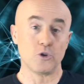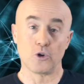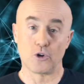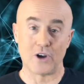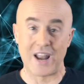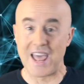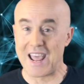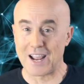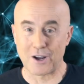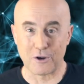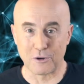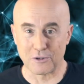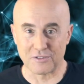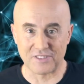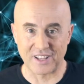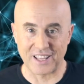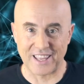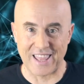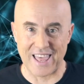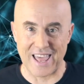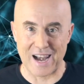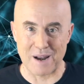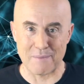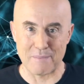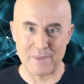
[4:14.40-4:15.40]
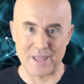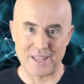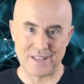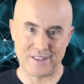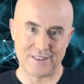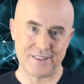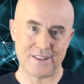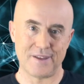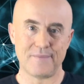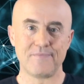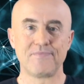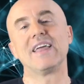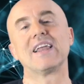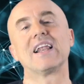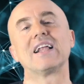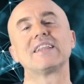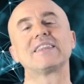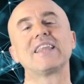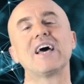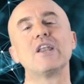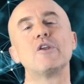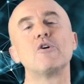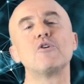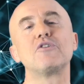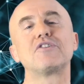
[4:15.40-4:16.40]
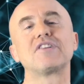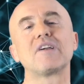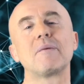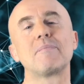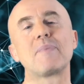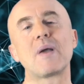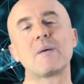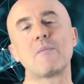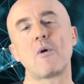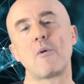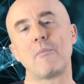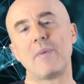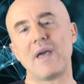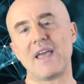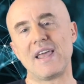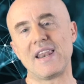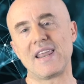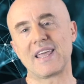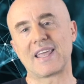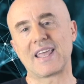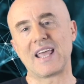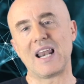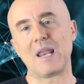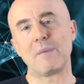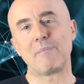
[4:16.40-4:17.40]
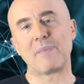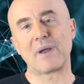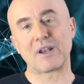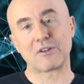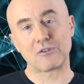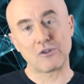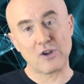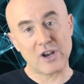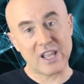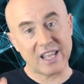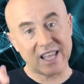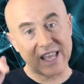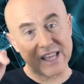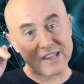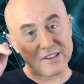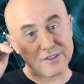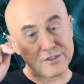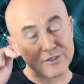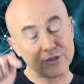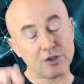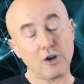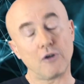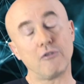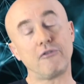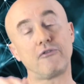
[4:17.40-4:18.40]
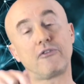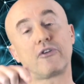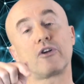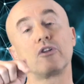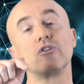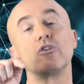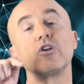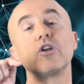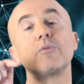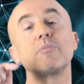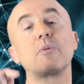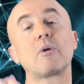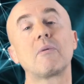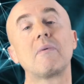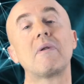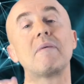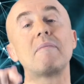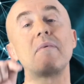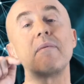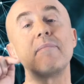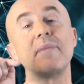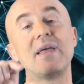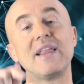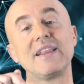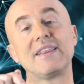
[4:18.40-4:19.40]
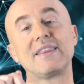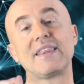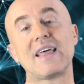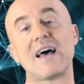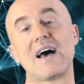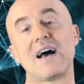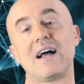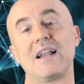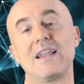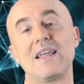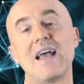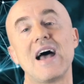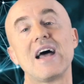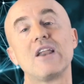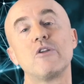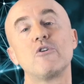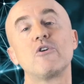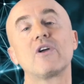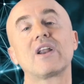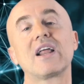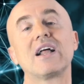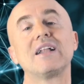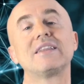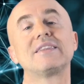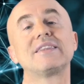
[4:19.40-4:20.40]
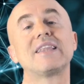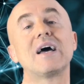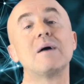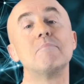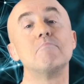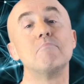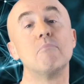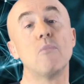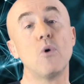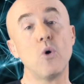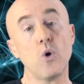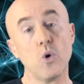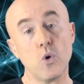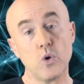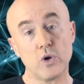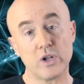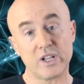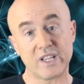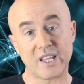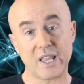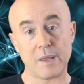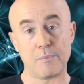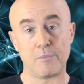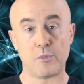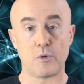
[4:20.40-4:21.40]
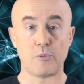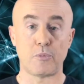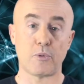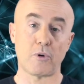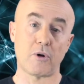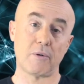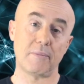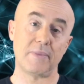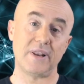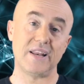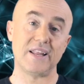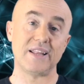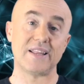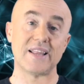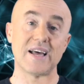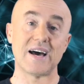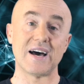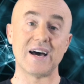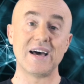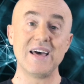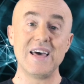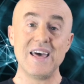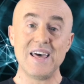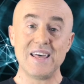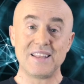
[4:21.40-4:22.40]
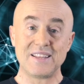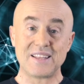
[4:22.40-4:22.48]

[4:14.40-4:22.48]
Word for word: Non è così chiaramente. In realtà noi sappiamo bene che le persone che soffrono di problemi mentali hanno in realtà molte più probabilità